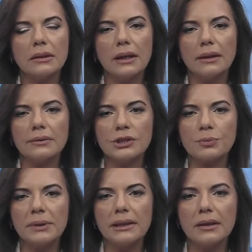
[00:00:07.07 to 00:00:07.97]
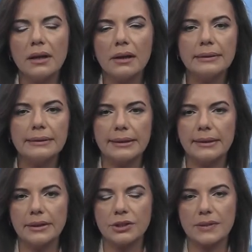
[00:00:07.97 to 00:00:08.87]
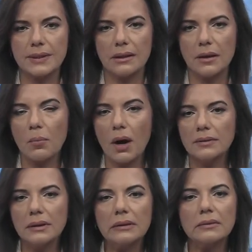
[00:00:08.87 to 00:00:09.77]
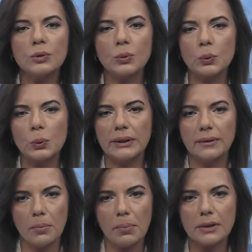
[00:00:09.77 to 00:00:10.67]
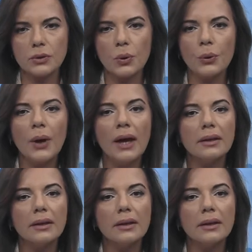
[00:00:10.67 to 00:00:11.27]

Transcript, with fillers: yanlış bilgi yaydığı gerekçesiyle Mart ayında tutuklanan pastör